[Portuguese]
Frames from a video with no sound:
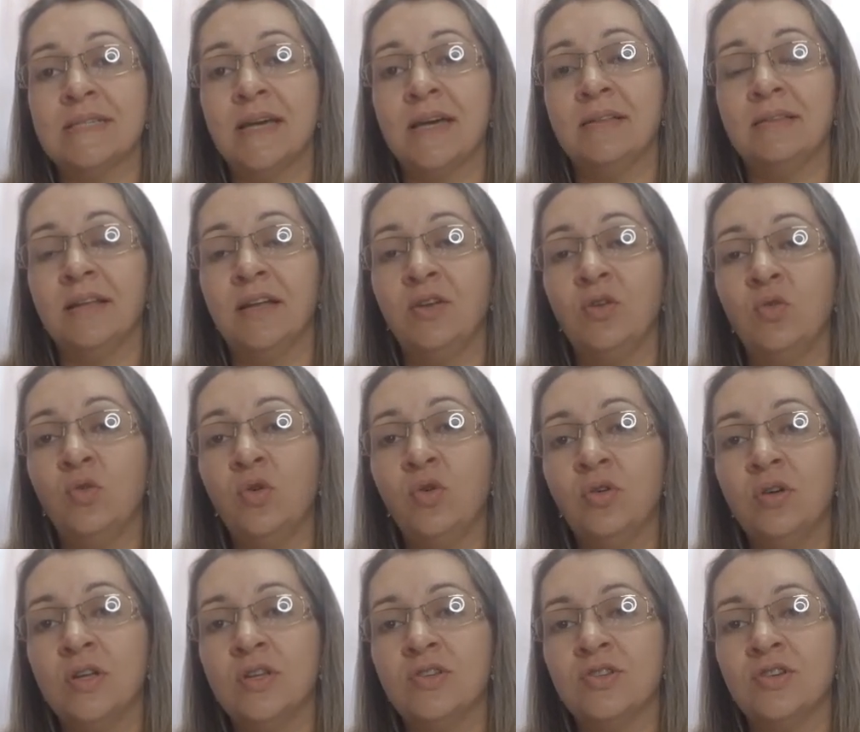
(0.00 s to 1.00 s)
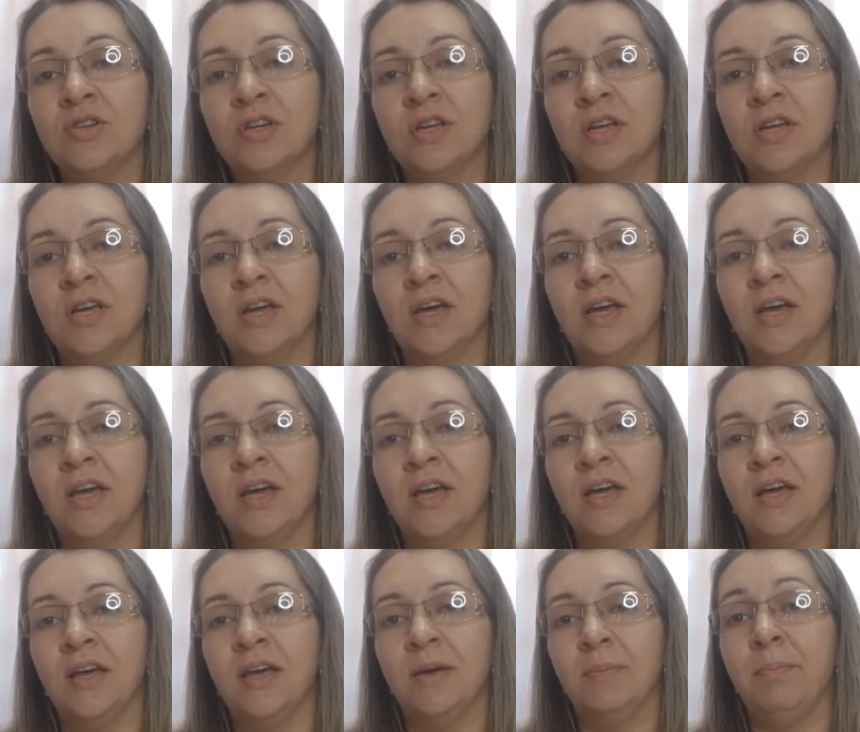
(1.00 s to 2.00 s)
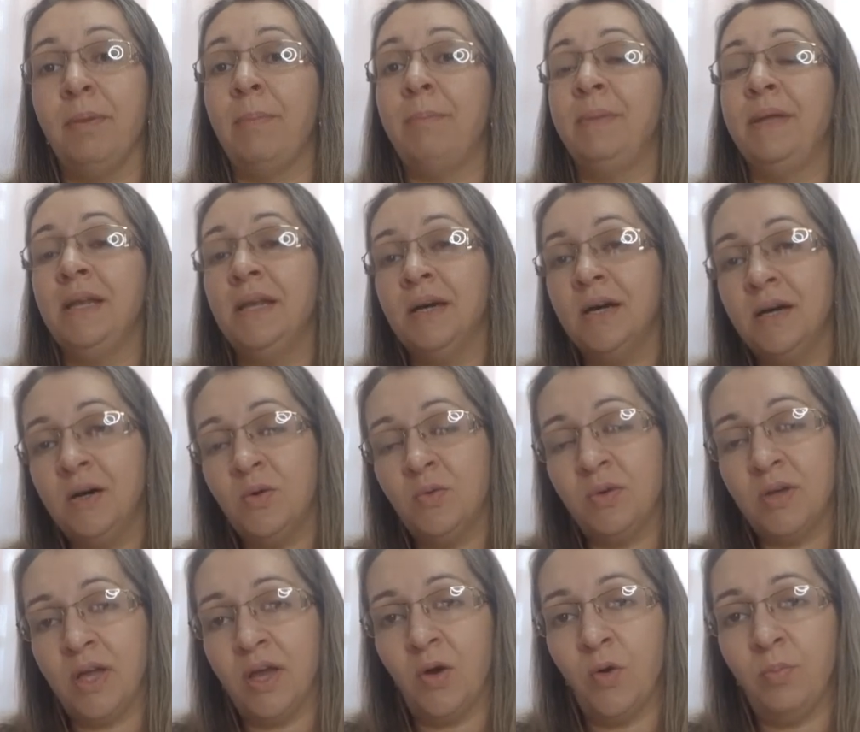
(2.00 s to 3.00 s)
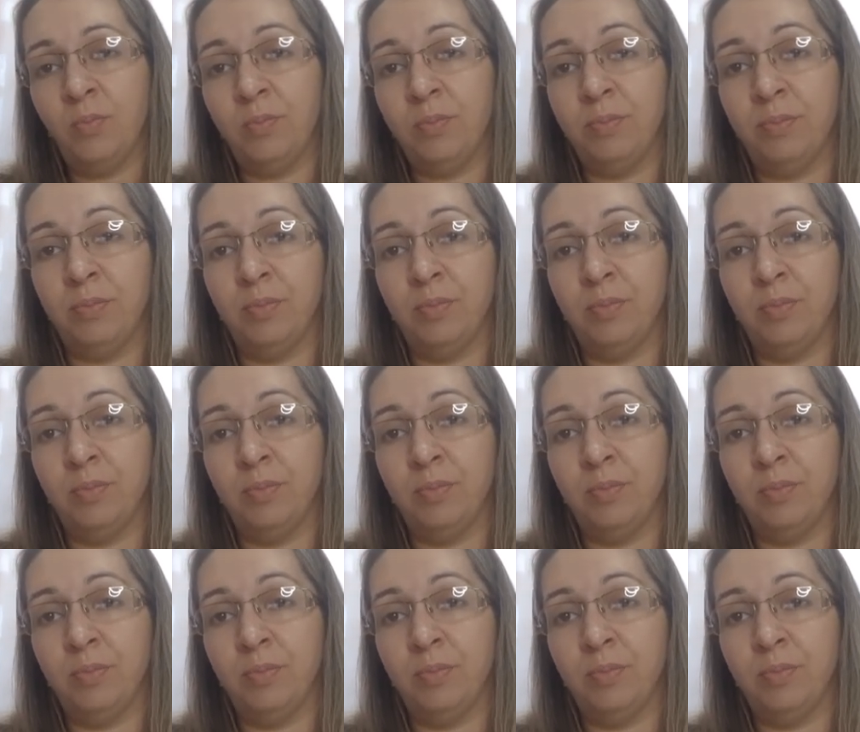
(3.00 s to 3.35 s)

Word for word: certa noite, é, Papelão, que é o,